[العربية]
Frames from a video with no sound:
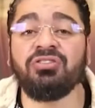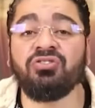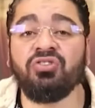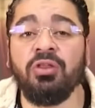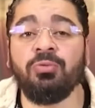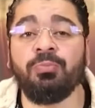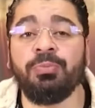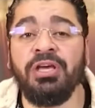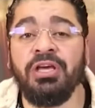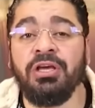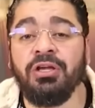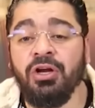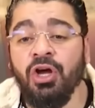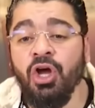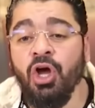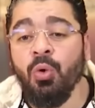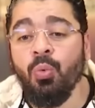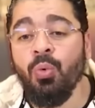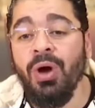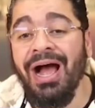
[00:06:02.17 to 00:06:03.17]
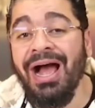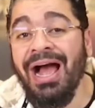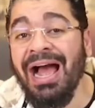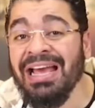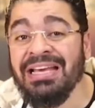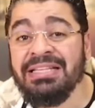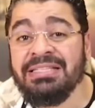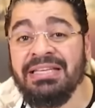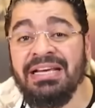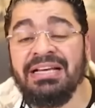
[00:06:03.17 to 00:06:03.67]
التطبير
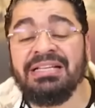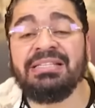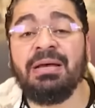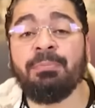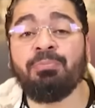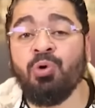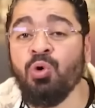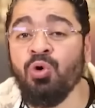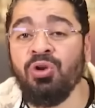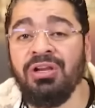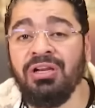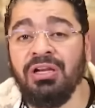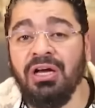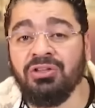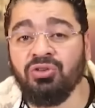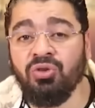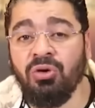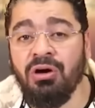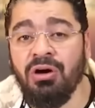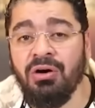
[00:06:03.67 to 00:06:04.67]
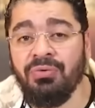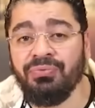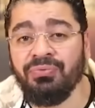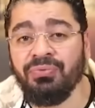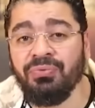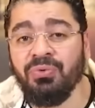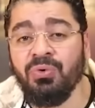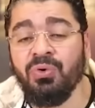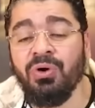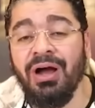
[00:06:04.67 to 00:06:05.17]
وعايز يكسب كل الاطراف
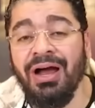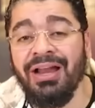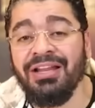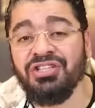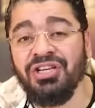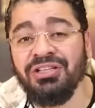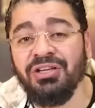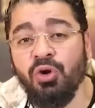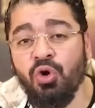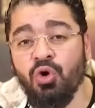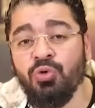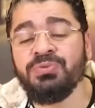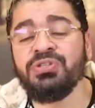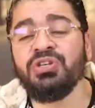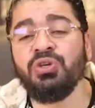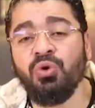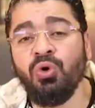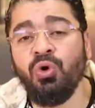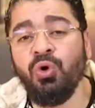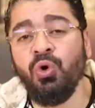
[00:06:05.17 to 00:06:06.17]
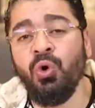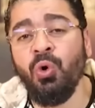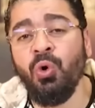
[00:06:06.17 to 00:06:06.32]
علشان الخمس يروح له